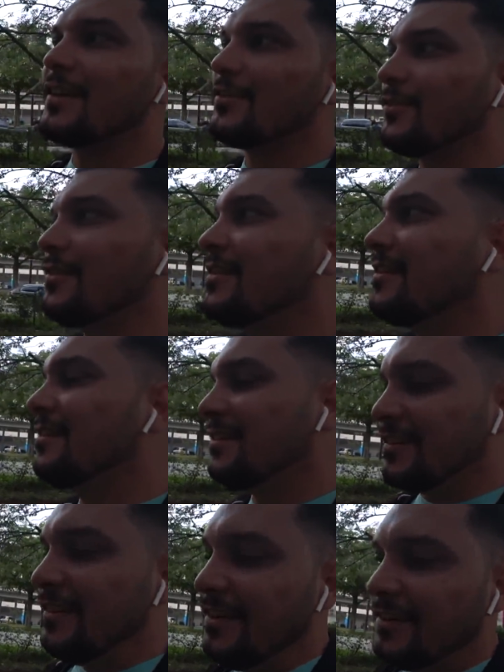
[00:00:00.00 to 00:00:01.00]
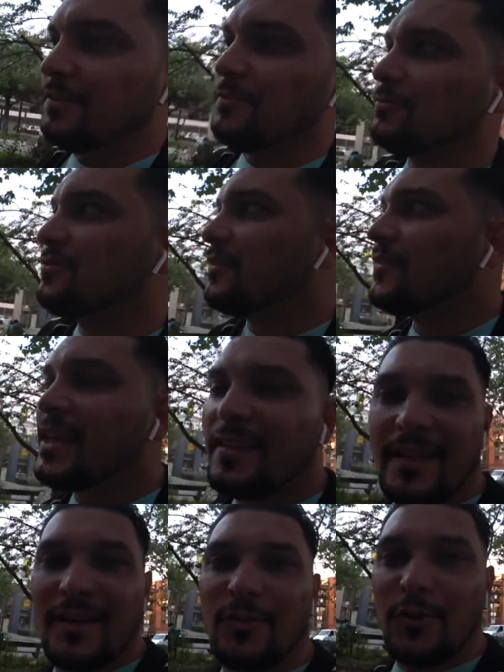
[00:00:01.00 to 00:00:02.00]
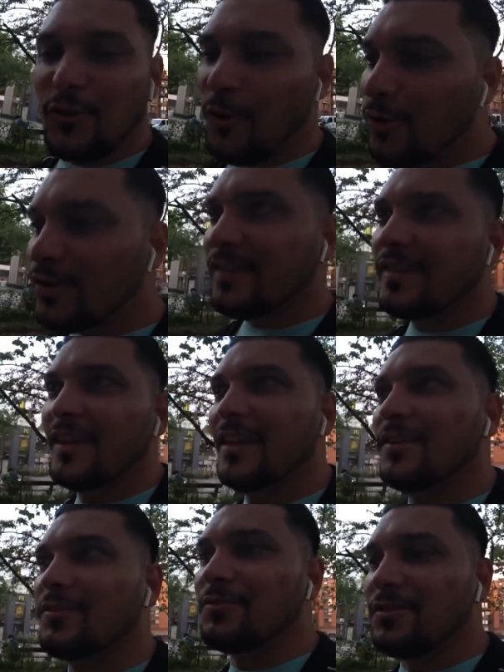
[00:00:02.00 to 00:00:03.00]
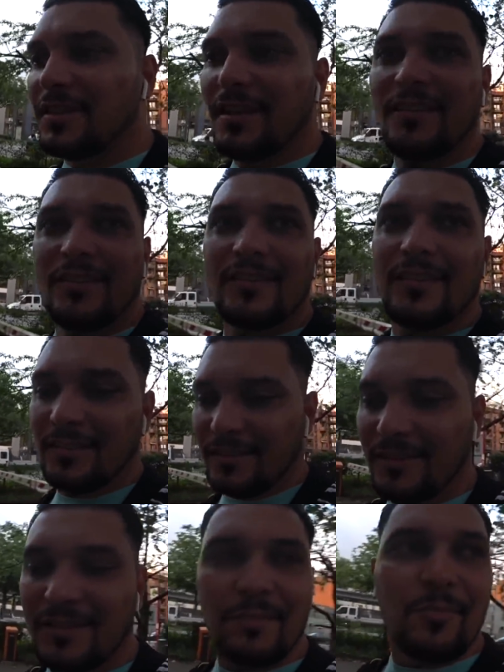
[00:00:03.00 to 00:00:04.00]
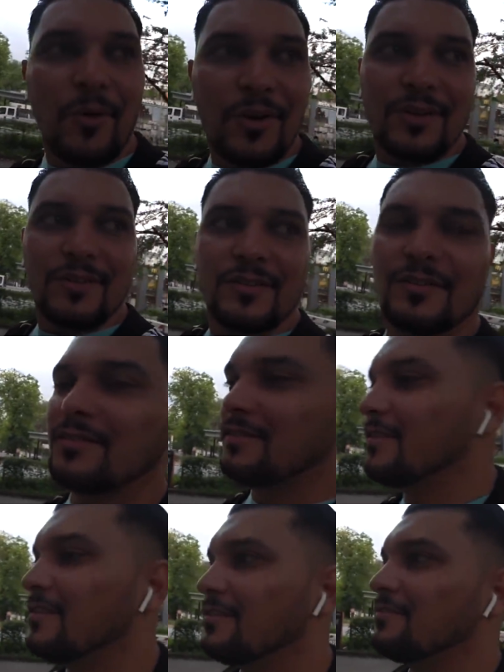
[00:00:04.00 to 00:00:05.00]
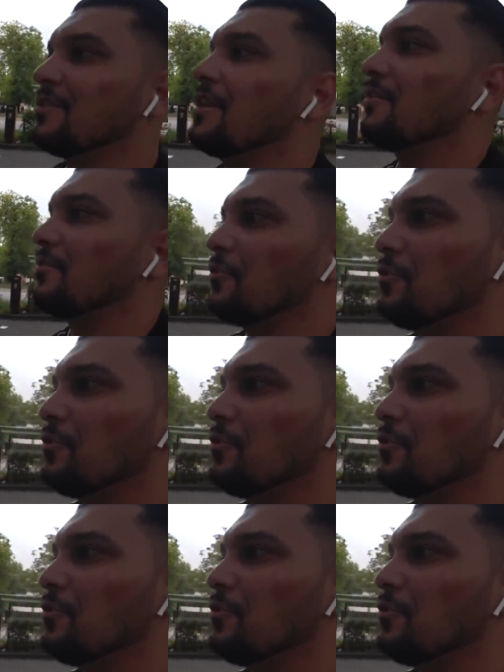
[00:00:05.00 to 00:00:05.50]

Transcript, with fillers: Also unterwegs sein, euch Orte zeigen, so die ganzen äh, Gebäude, die ganzen